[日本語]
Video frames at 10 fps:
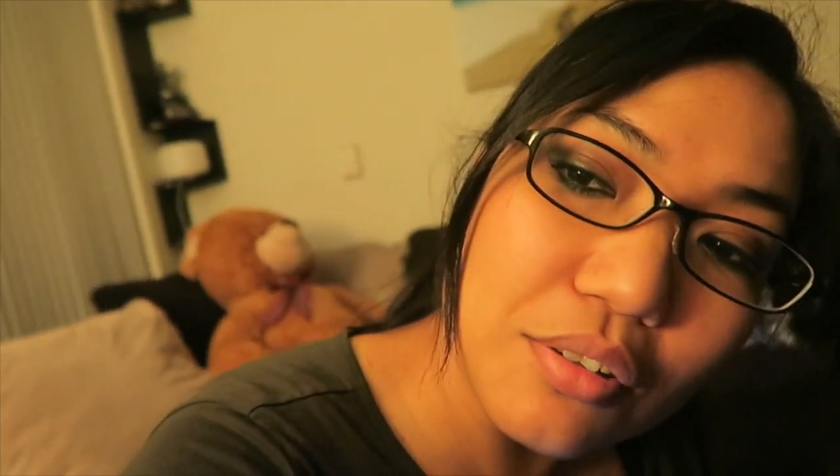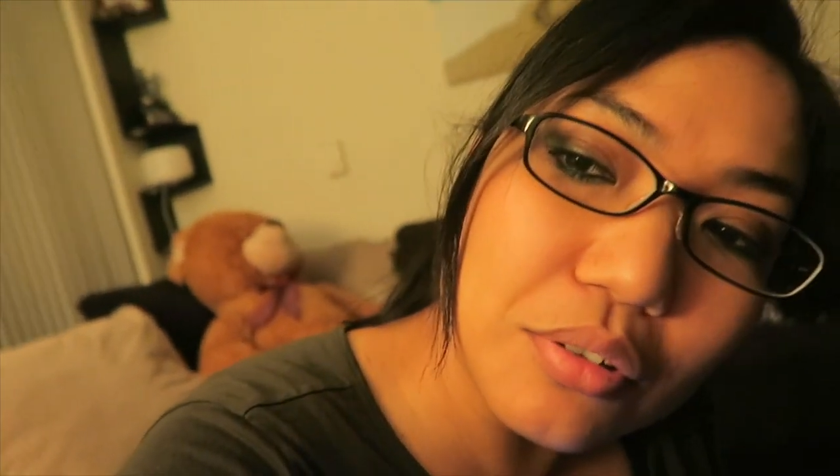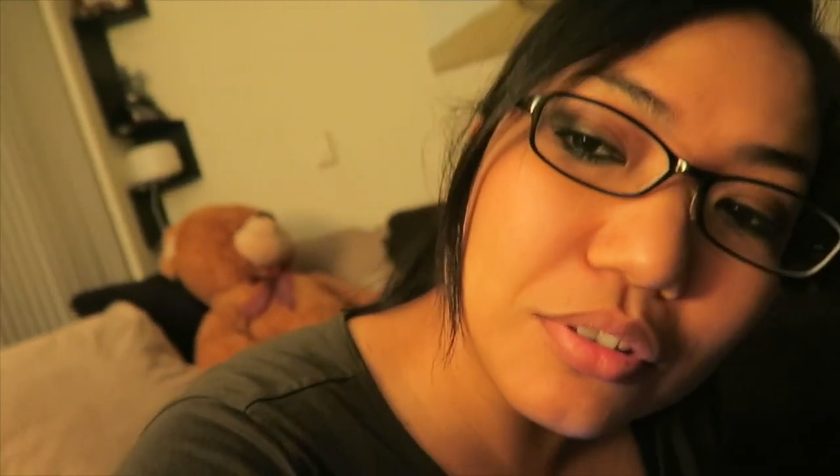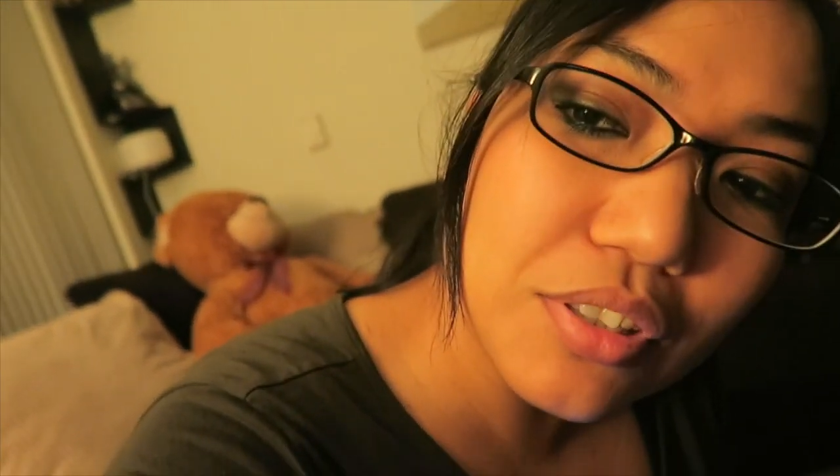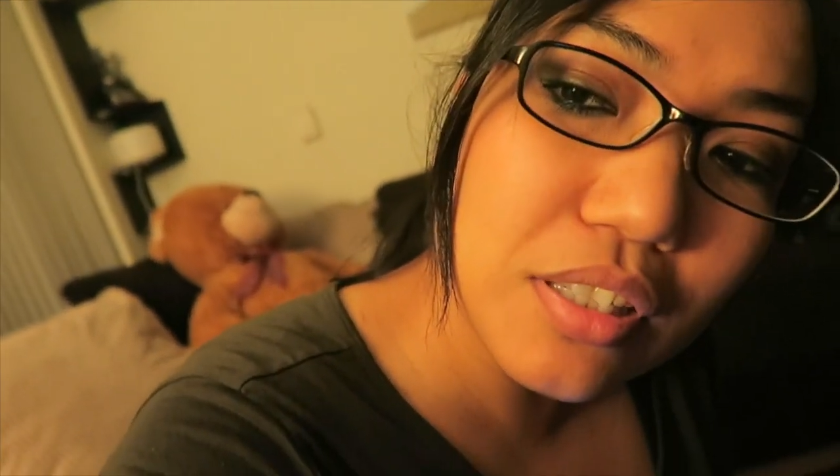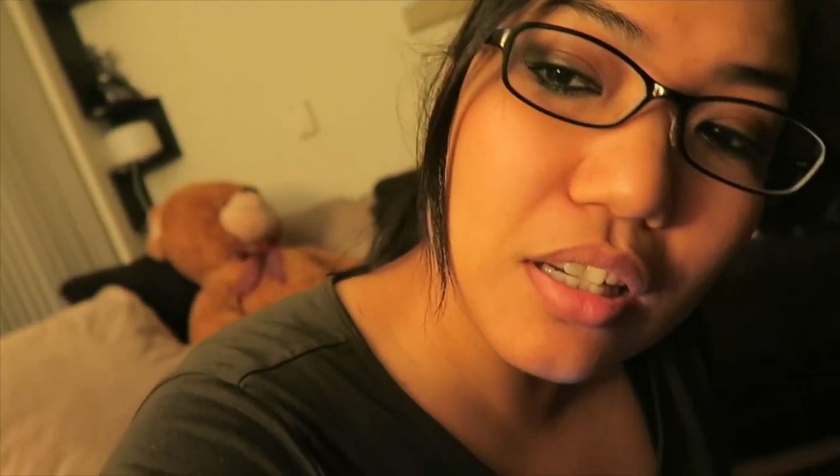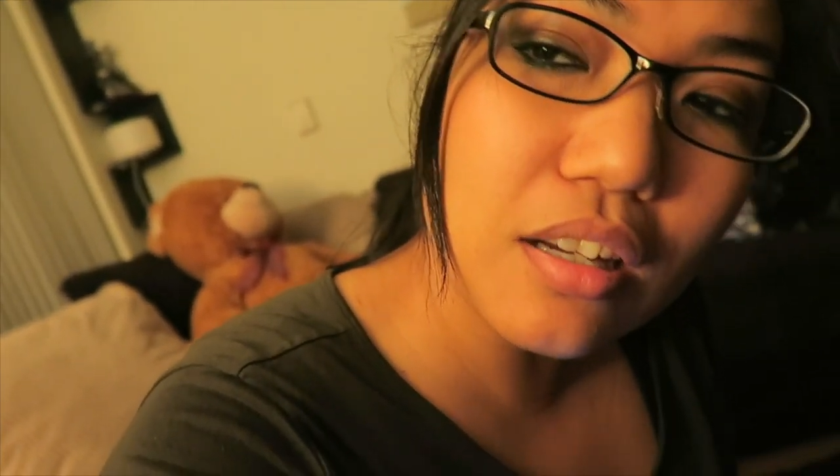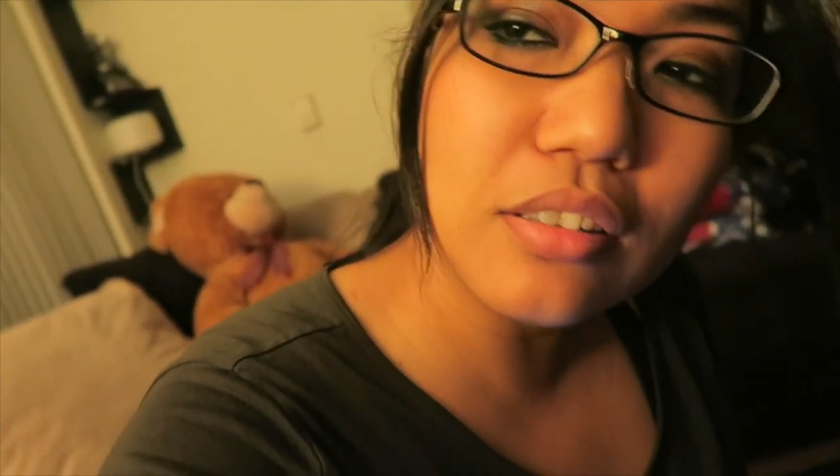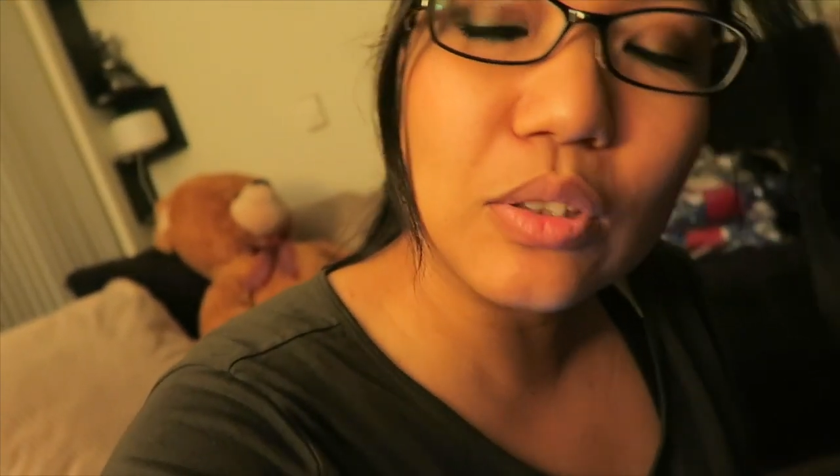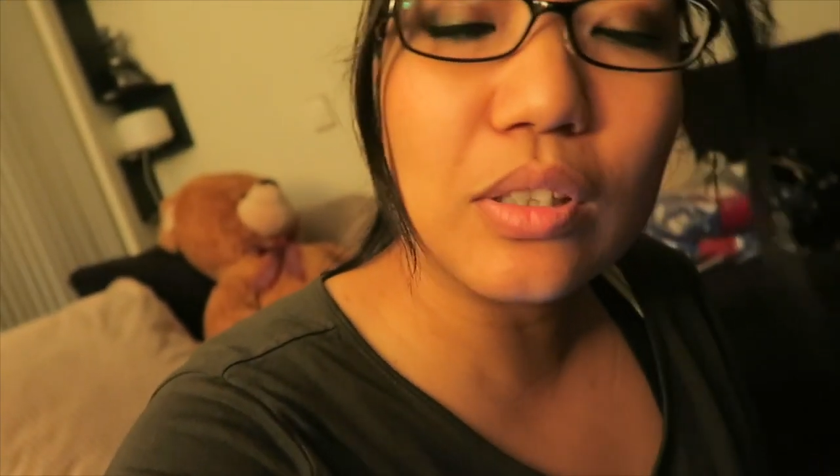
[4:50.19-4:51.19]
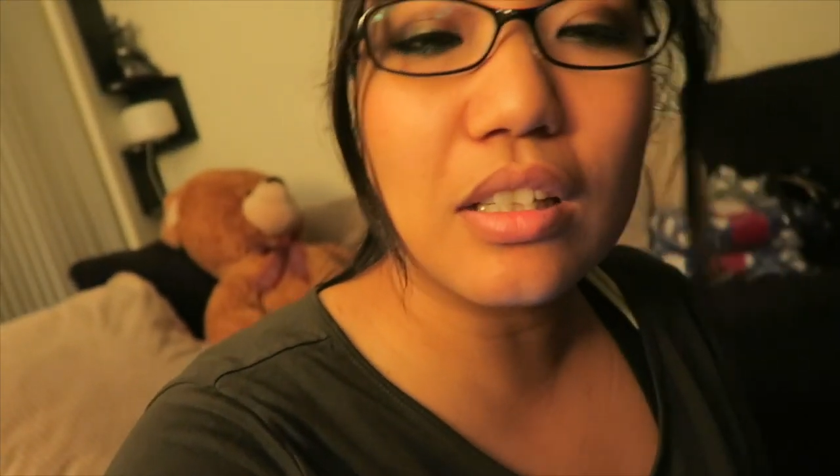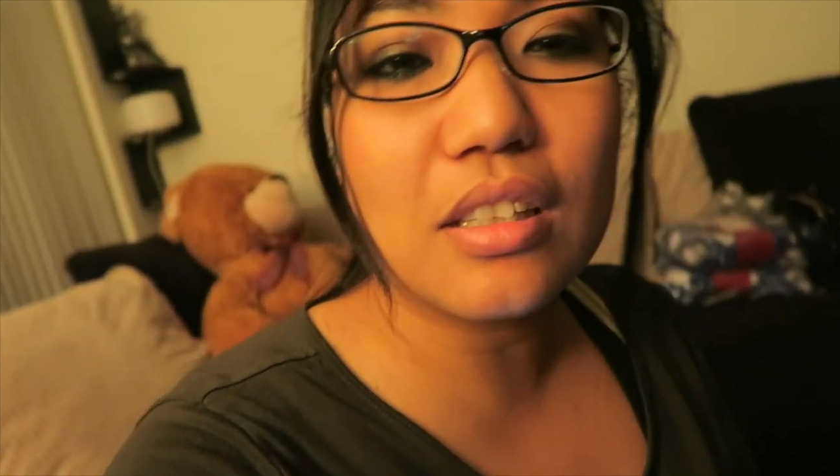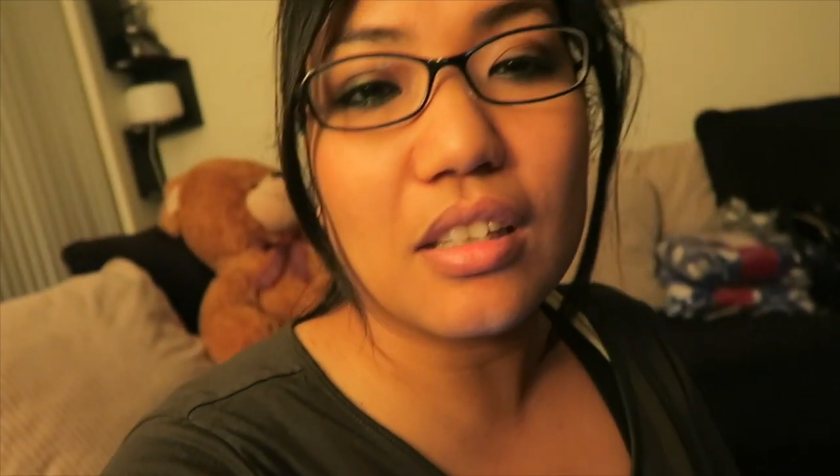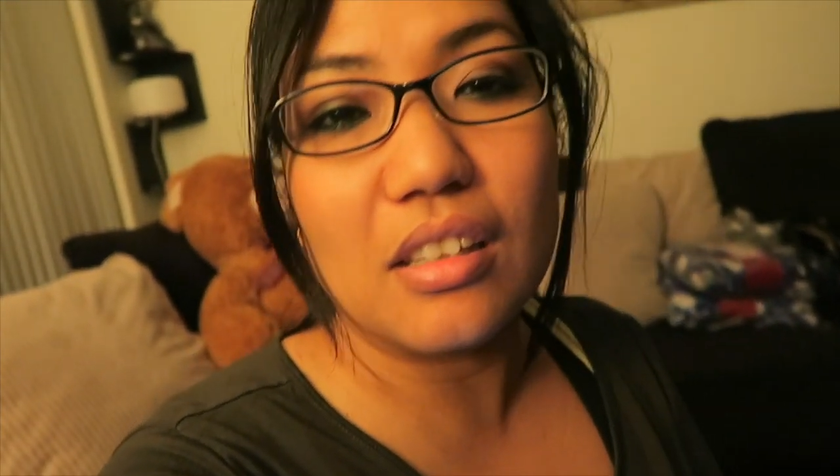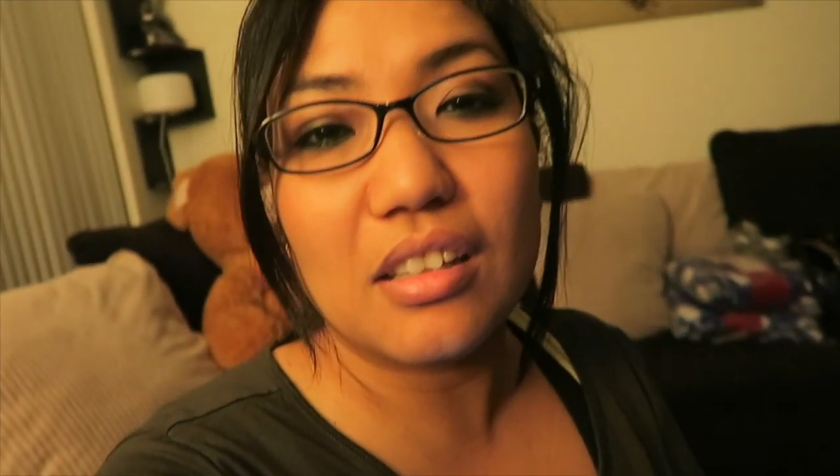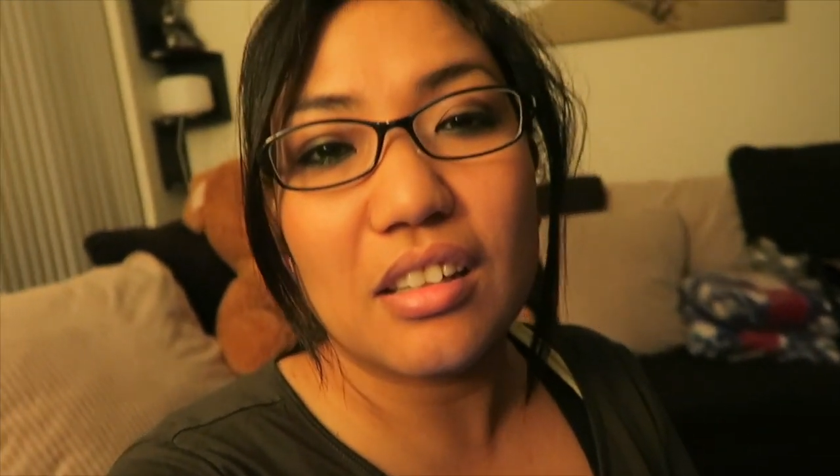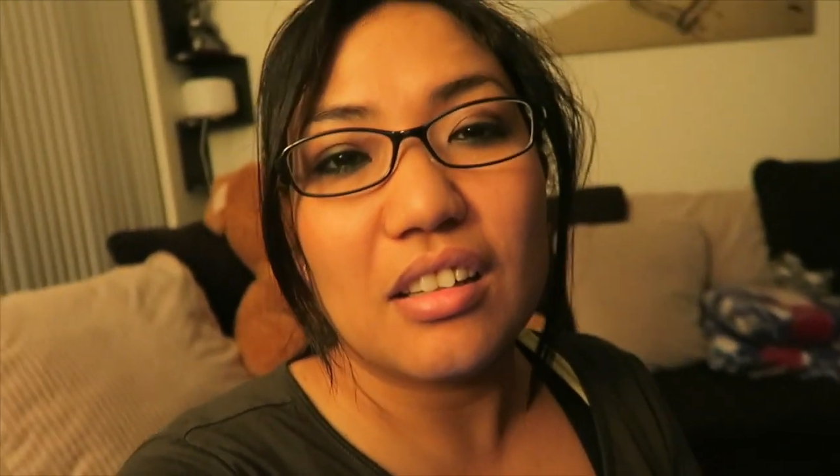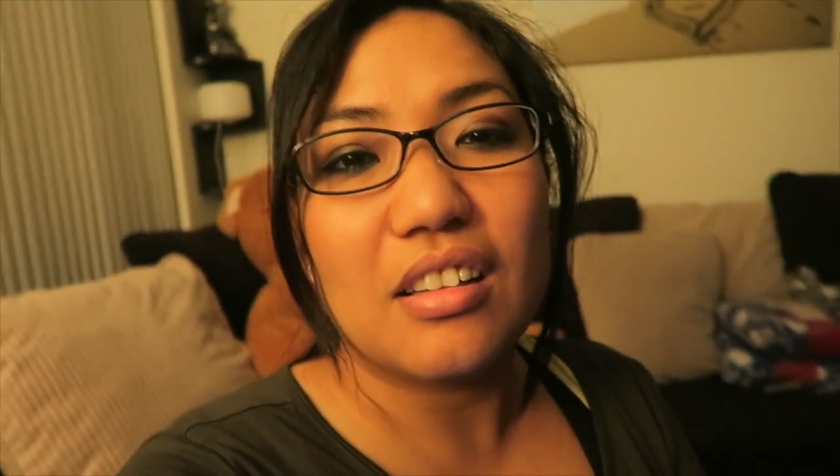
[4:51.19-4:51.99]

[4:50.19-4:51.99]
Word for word: 6時半とかに